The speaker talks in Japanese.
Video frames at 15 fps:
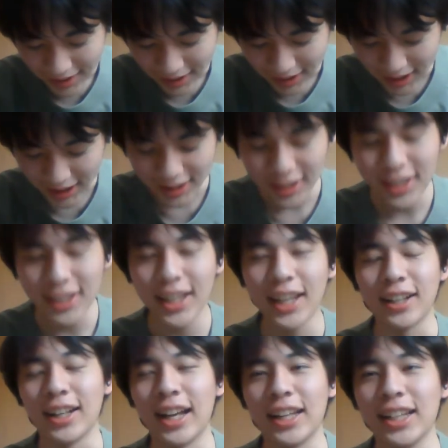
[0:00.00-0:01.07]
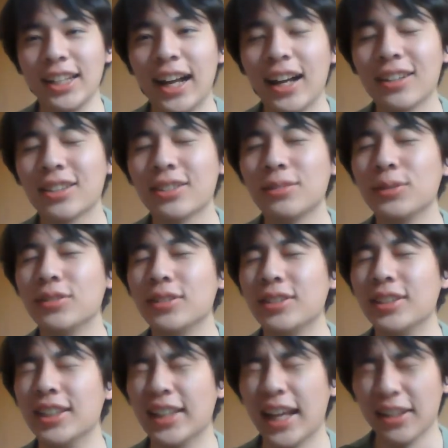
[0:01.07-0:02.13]
人権が医学部っ
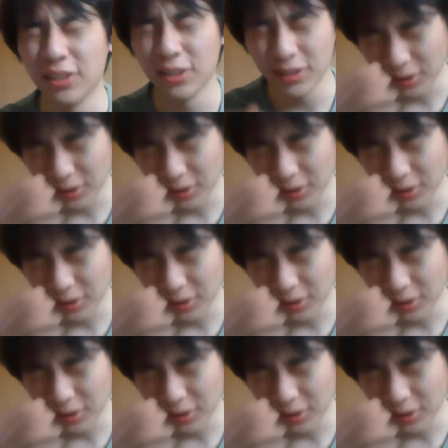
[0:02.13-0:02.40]
て名乗る